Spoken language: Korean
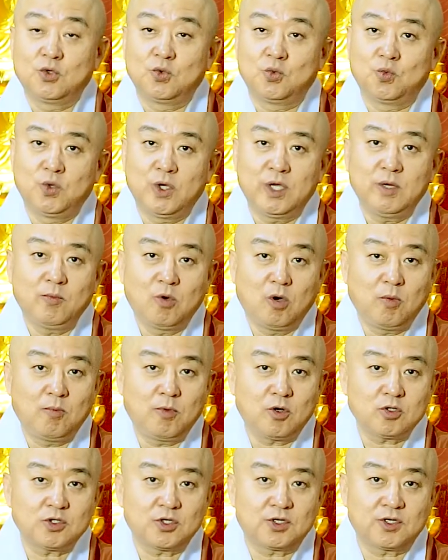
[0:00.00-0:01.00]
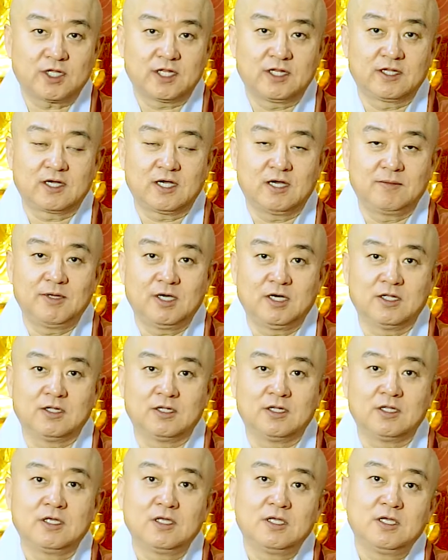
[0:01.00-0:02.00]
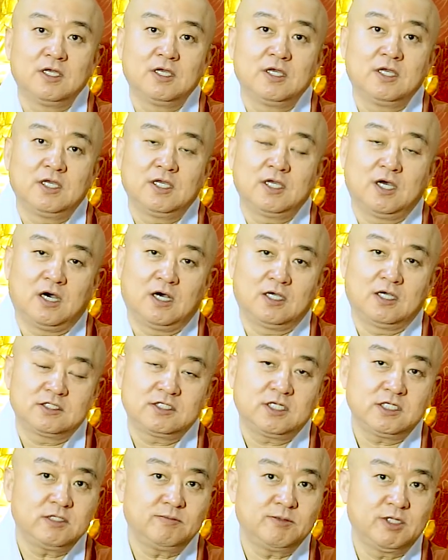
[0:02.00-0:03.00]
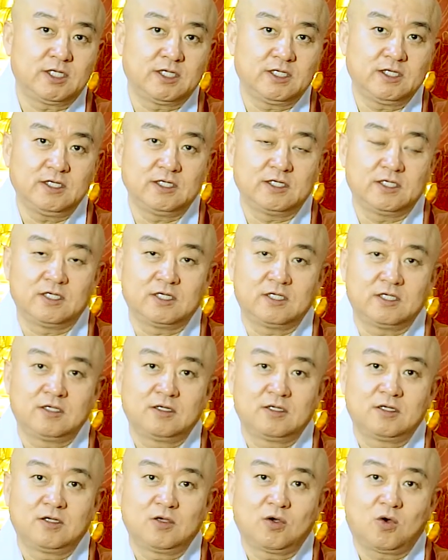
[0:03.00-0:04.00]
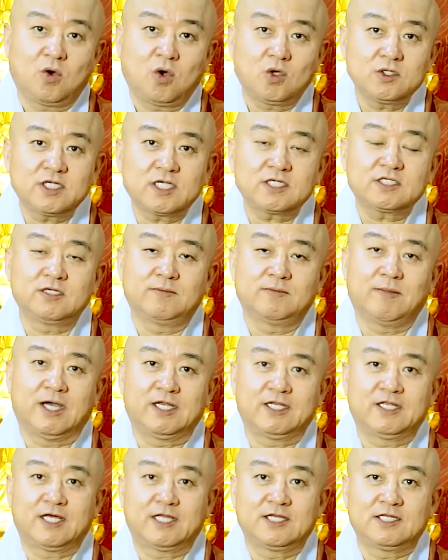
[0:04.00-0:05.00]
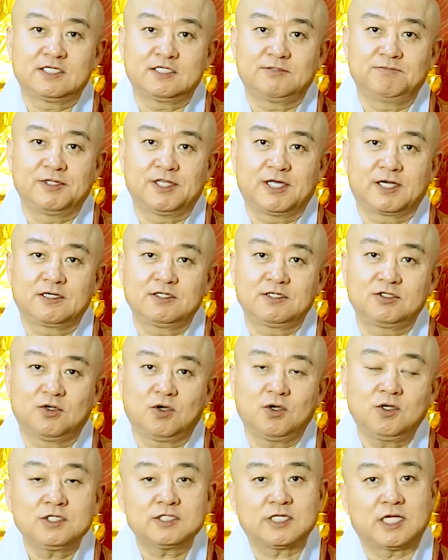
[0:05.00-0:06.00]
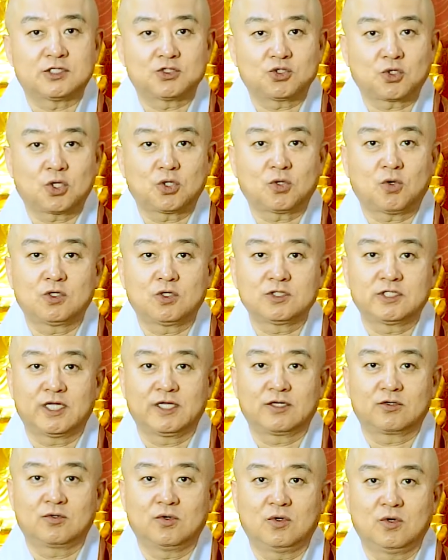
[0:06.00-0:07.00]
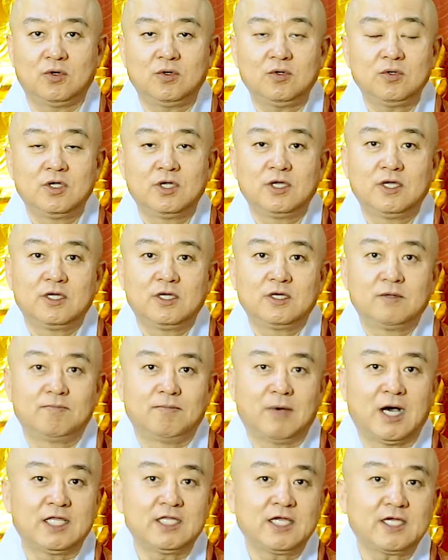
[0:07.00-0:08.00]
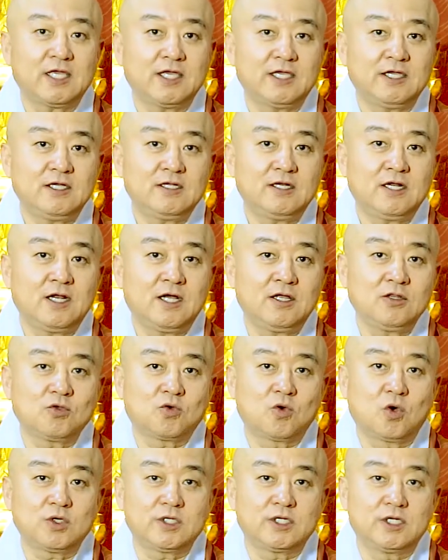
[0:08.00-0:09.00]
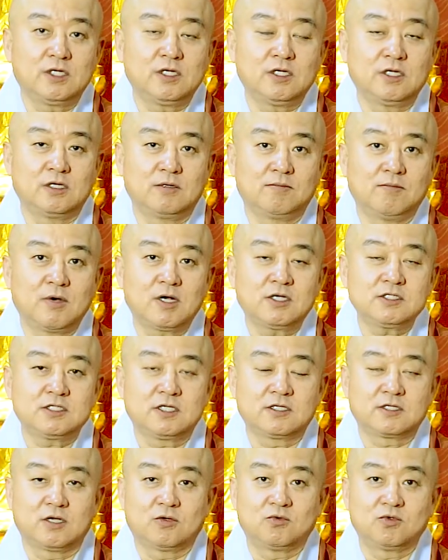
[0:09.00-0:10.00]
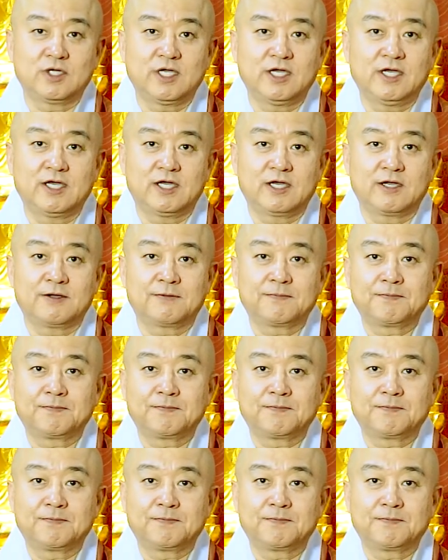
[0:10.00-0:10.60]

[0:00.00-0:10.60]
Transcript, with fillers: 왜 못 먹도록 했는가 하면 어, 스님들이 혼자서 많이 다니십니다. 그죠? 산속에도 혼자 있고 만약에 이러한 고기를 먹었을 경우에